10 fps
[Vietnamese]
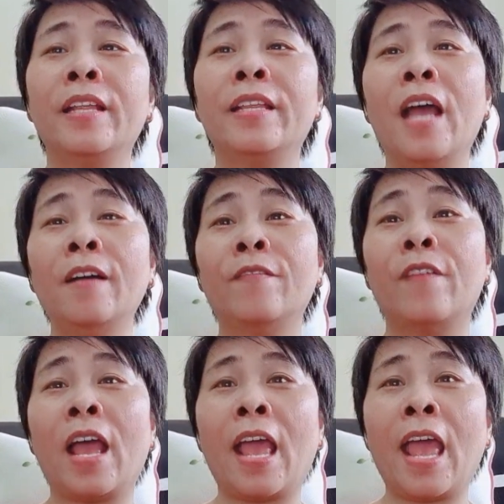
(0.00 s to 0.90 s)
nhớ
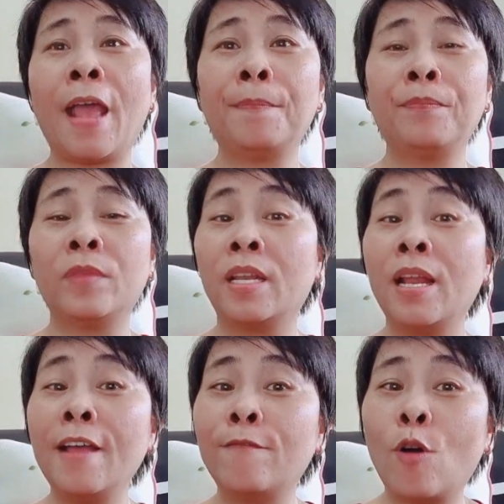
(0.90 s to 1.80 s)
về em
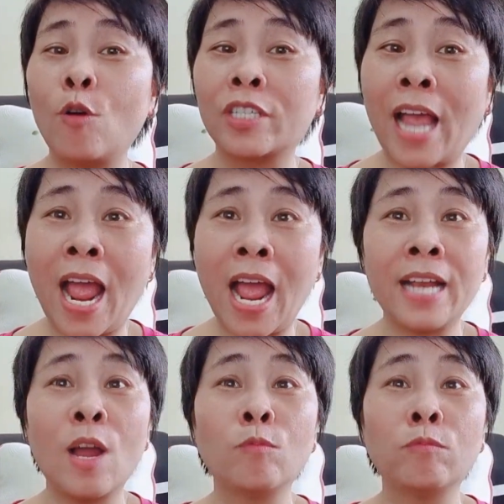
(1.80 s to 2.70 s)
nơi phố
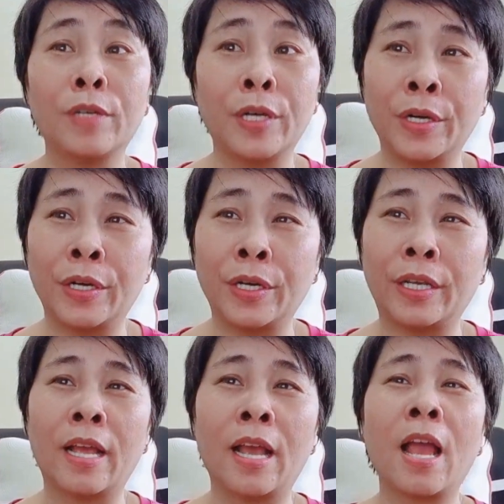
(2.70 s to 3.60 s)
xá đông
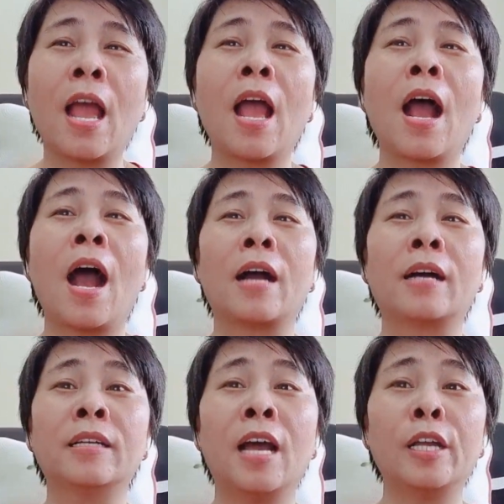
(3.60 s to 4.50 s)
người
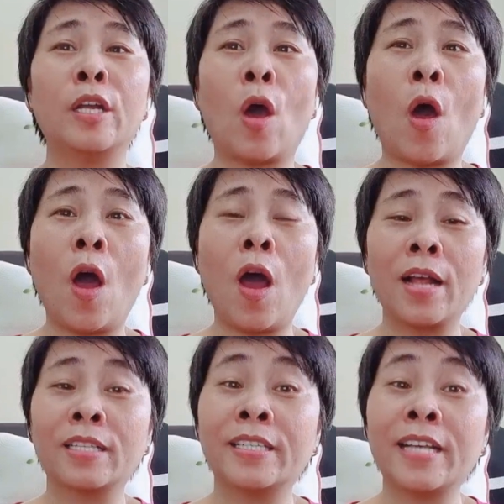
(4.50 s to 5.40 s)
ở nơi đó
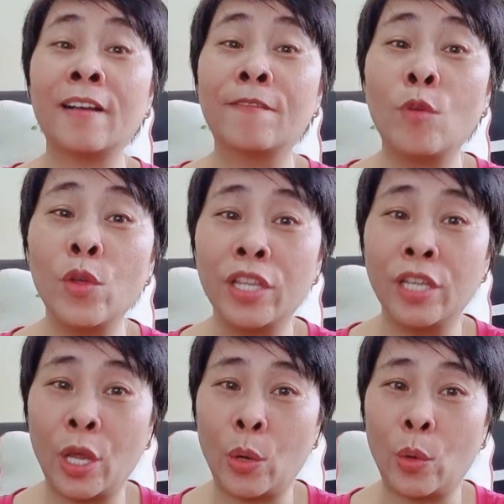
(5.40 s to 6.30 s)
chắc vui
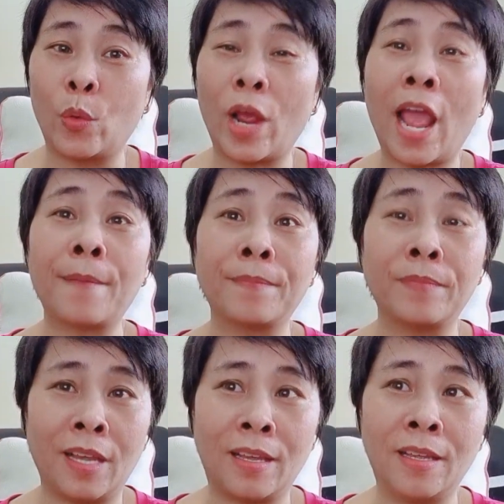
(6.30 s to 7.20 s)
nhiều em
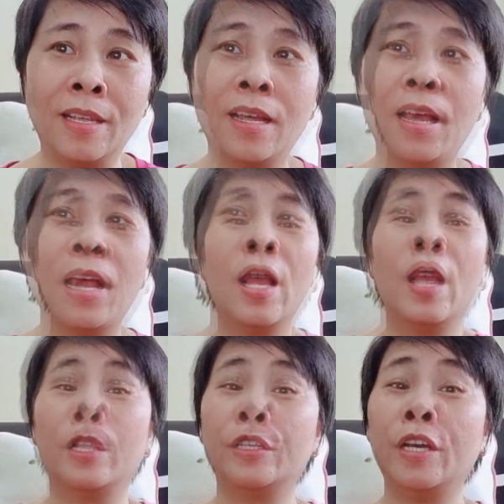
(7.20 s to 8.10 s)
nhỉ
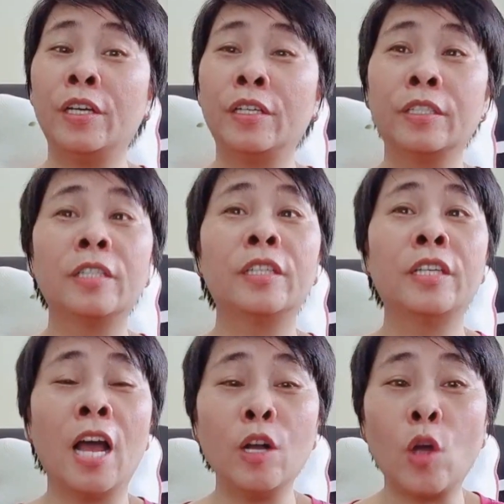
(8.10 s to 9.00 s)
nhưng
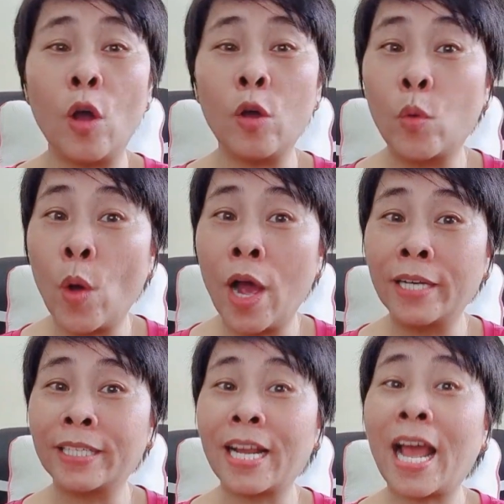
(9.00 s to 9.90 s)
chớ có
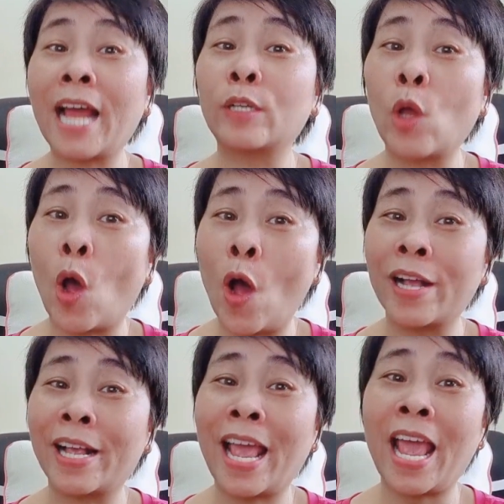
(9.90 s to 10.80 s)
quên anh
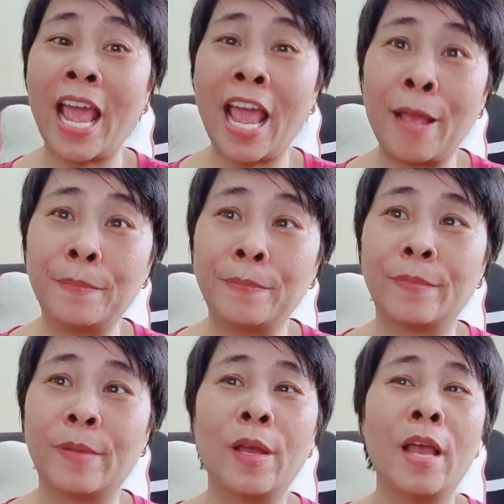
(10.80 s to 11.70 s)
đó nghe
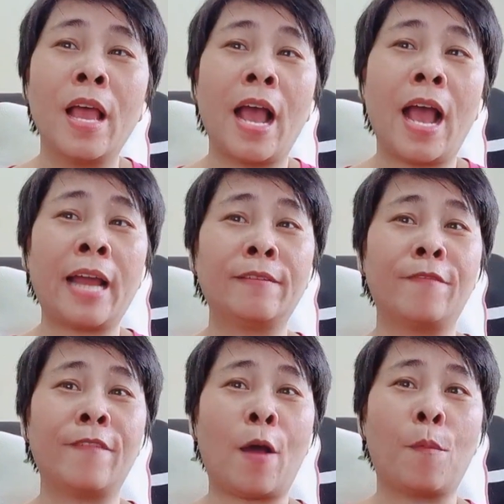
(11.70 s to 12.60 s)
em
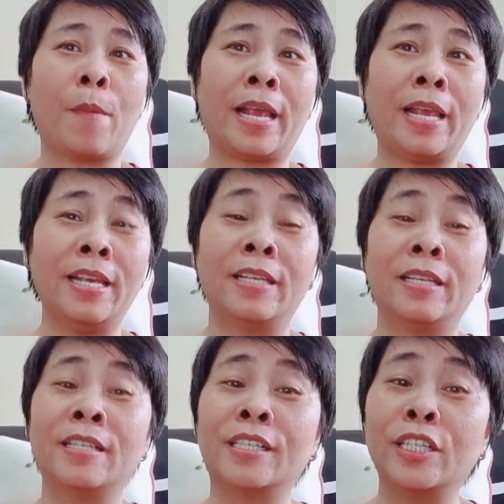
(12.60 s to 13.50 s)
anh vào máy
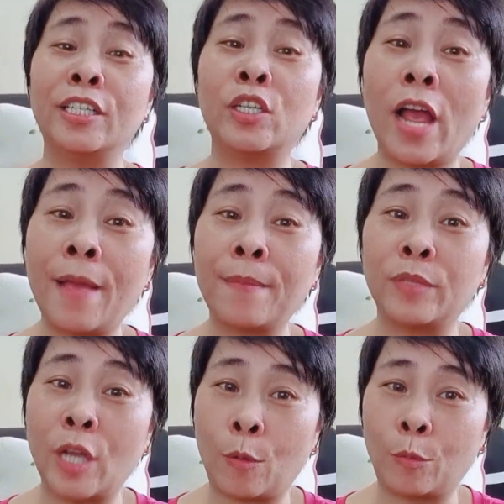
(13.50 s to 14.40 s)
gửi cho
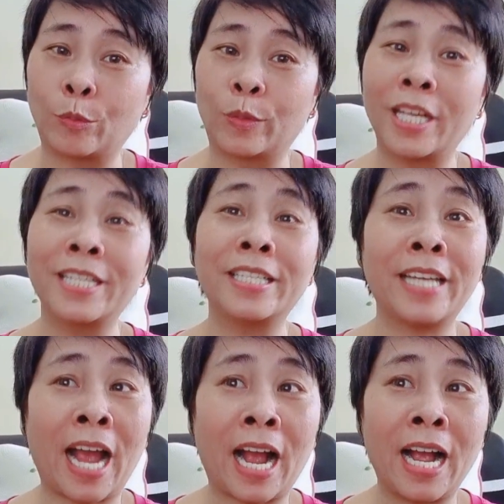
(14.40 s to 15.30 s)
em dòng
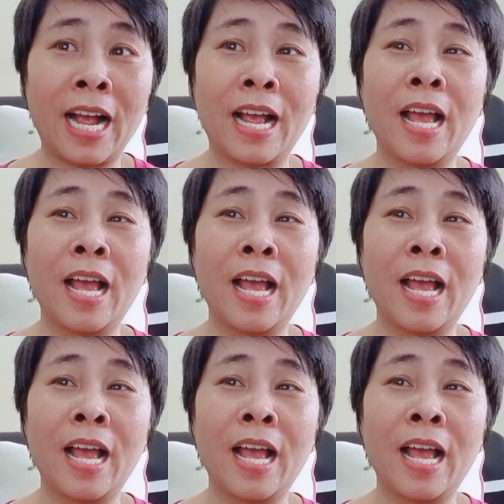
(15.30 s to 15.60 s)
tin nhắn